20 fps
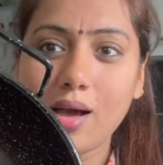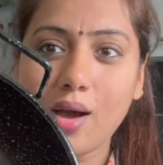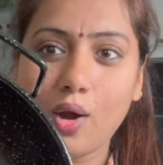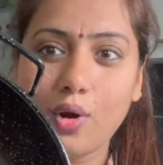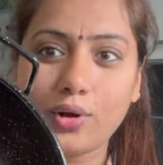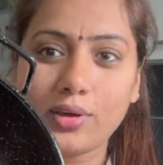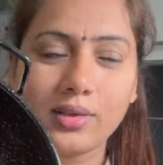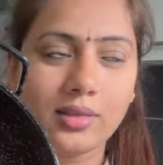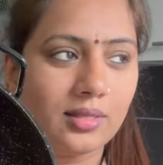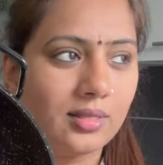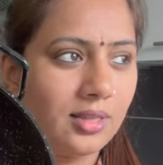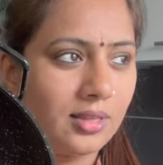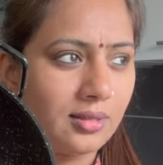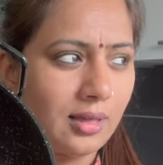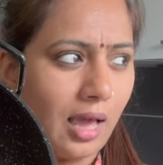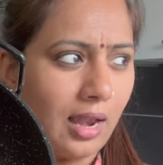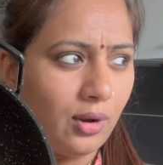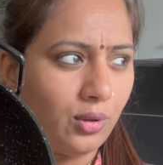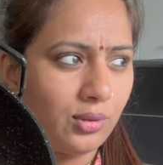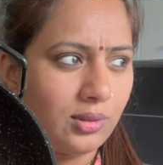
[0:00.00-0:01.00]
और कितने
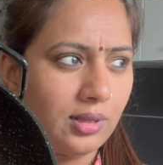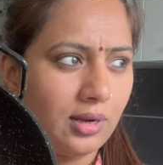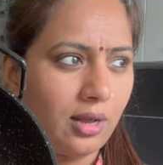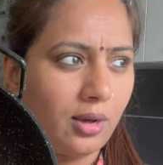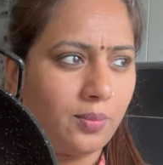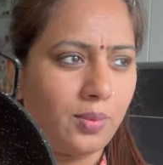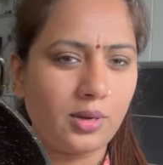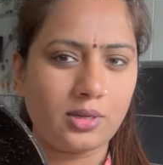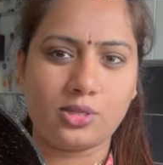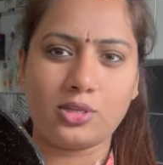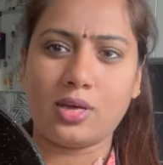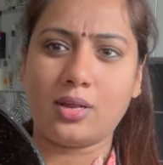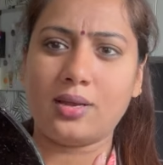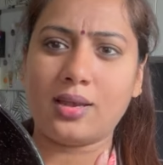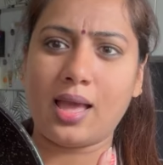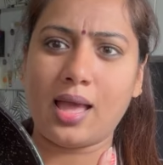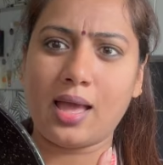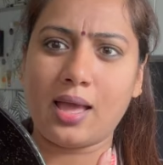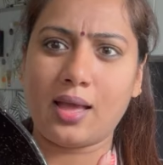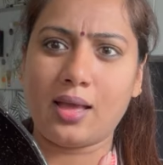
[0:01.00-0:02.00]
सालों से लगभग चल
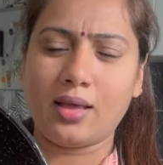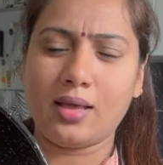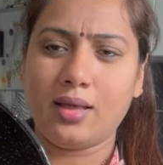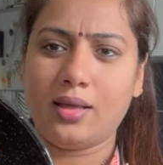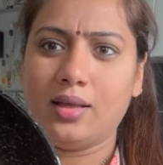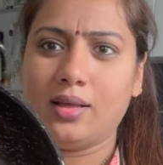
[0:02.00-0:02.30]
रहा है